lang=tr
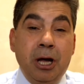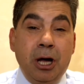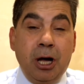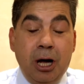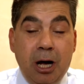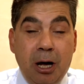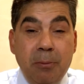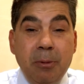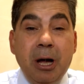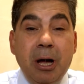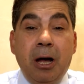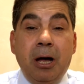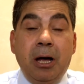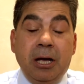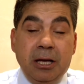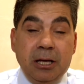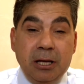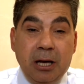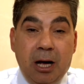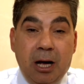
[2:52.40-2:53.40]
Ama
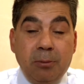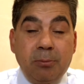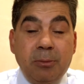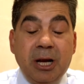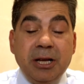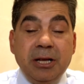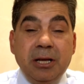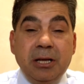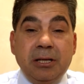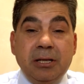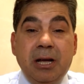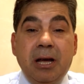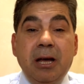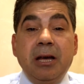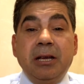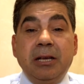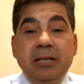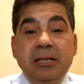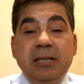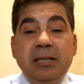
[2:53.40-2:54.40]

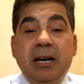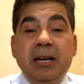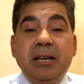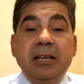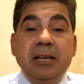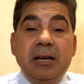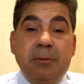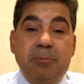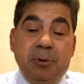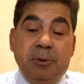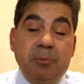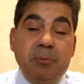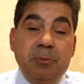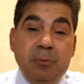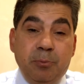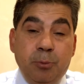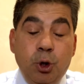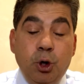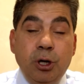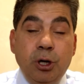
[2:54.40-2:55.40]
Almanya'da idari
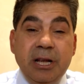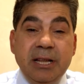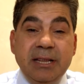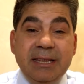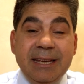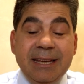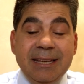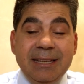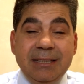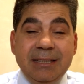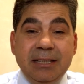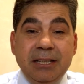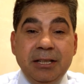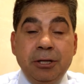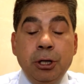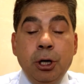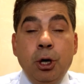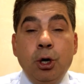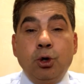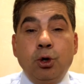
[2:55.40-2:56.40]
yapım böyle
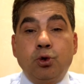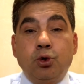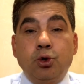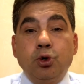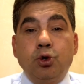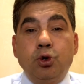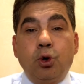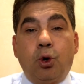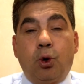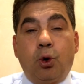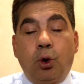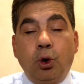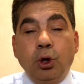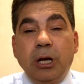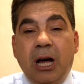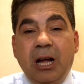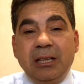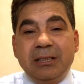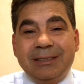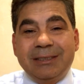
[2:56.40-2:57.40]
değildir. Çünkü
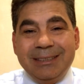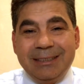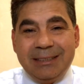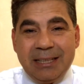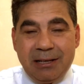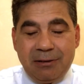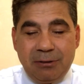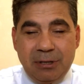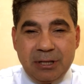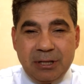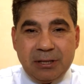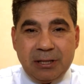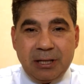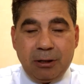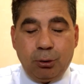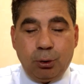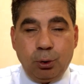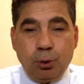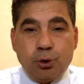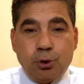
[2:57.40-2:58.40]
16
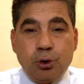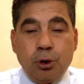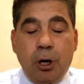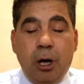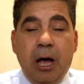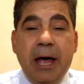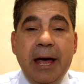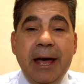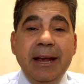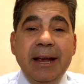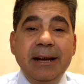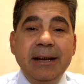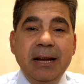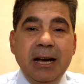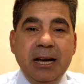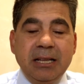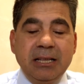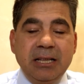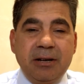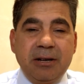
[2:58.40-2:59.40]
devletten oluşuyor. Her
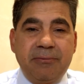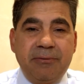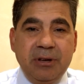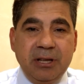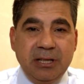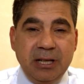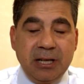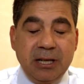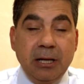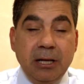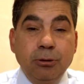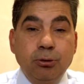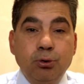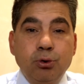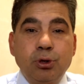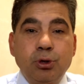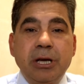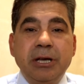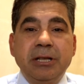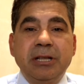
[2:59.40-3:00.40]
ne kadar federal
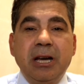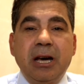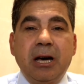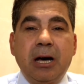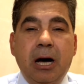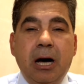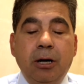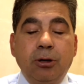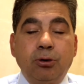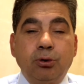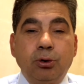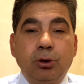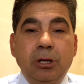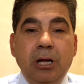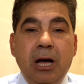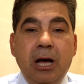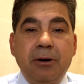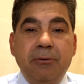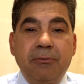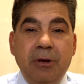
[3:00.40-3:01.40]
düzeyde
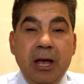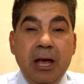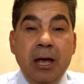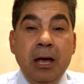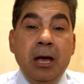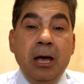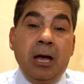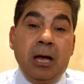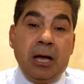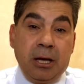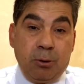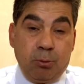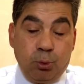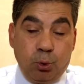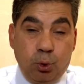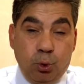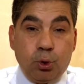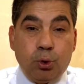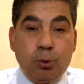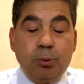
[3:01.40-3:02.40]
kanunlar ve
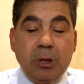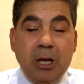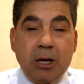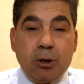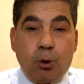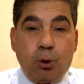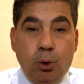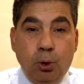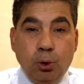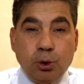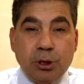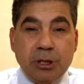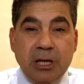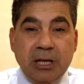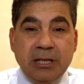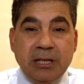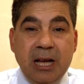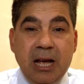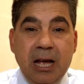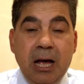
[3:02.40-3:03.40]
kurumlar
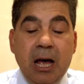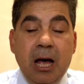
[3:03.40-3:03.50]
olsa da